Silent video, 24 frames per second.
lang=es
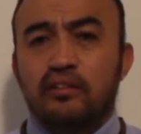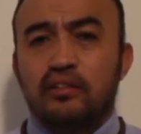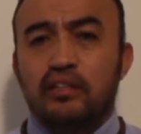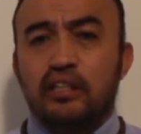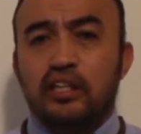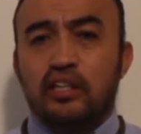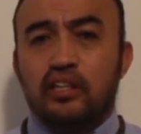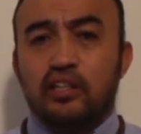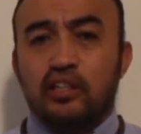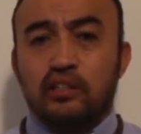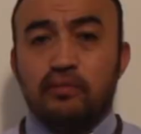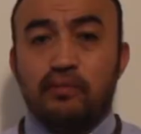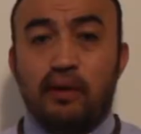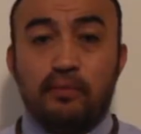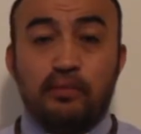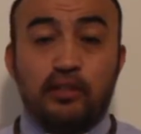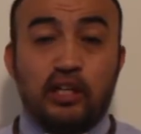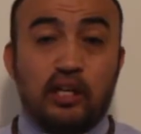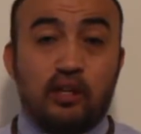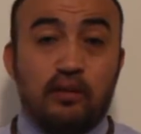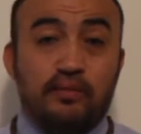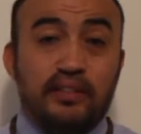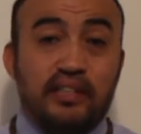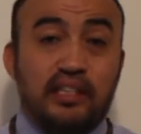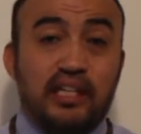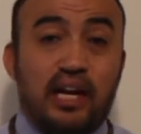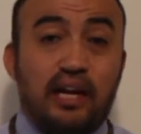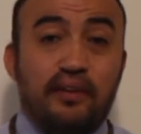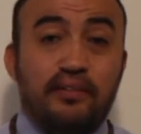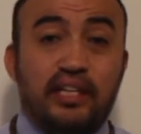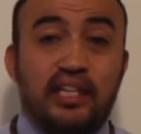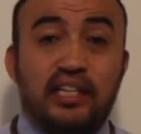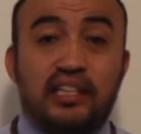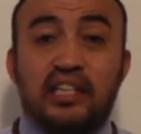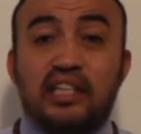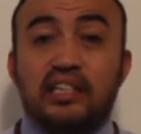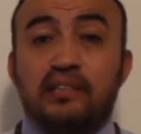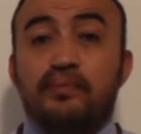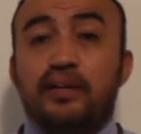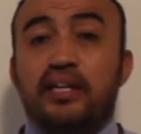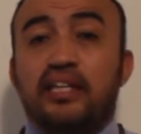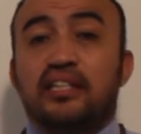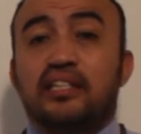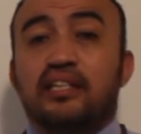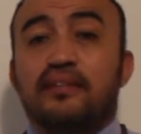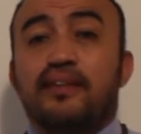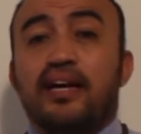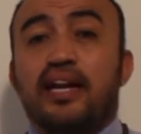Y entonces vamos a comenzar a vivir esta
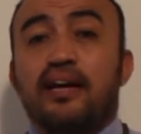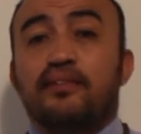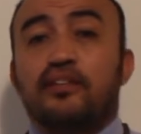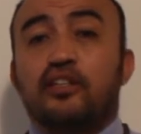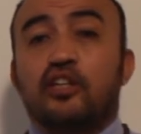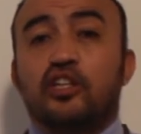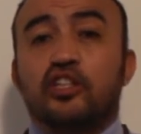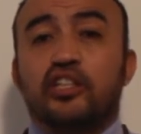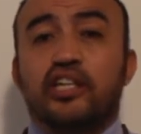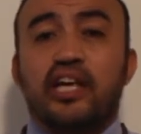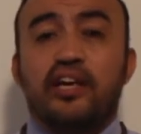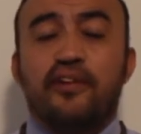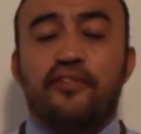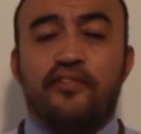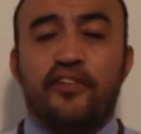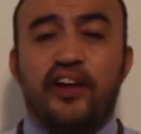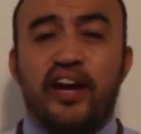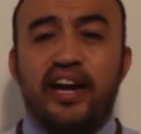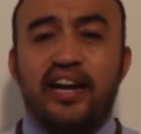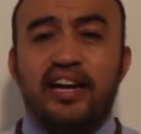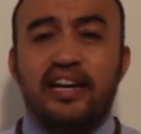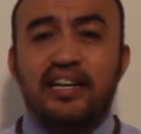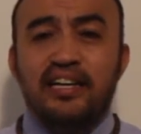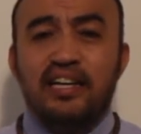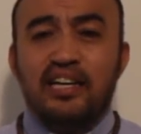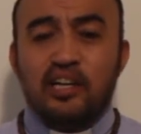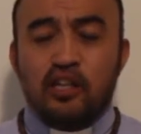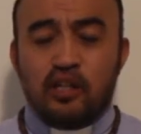experiencia maravillosa de fe.